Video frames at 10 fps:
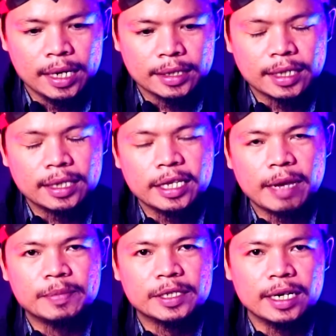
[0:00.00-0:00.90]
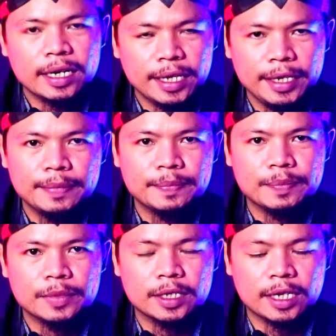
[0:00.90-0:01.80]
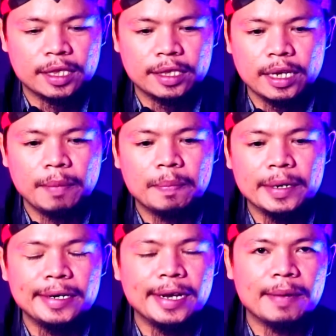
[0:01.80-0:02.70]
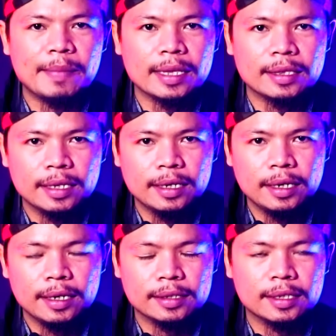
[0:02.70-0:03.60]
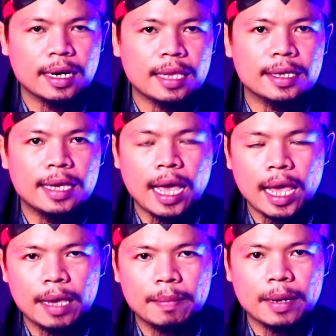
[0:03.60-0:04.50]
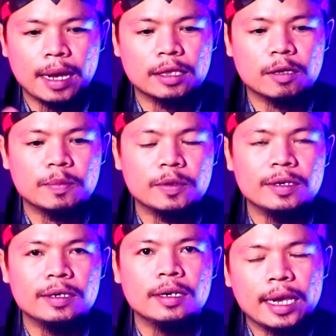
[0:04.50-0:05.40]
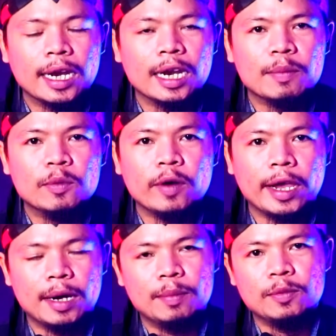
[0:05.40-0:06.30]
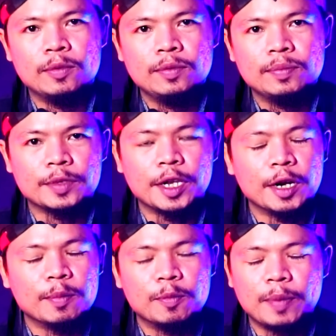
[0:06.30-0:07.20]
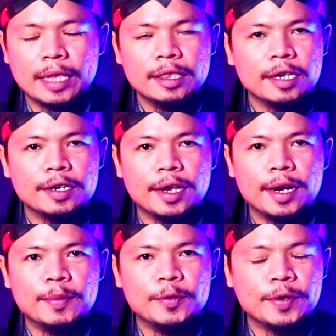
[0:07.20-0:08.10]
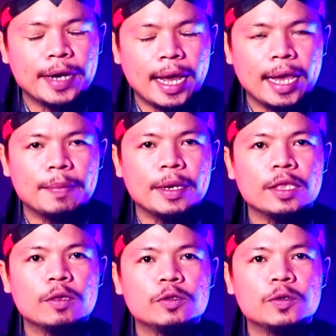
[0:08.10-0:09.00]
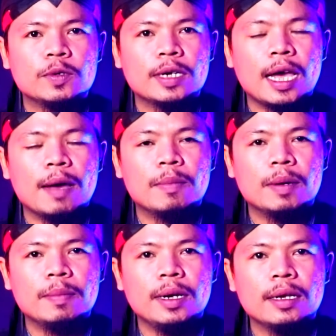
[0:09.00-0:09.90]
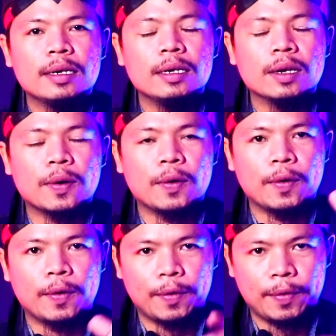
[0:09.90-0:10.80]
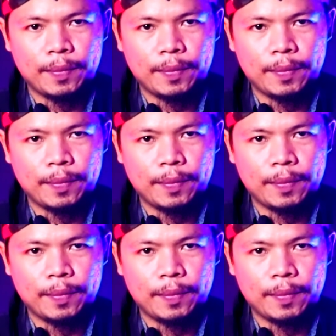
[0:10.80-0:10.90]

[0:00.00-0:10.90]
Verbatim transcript: Setiap seni, setiap benda mati, silat gaib, ataupun ilmu-ilmu, ilmu batin, ilmu gaib, itu juga memiliki roh.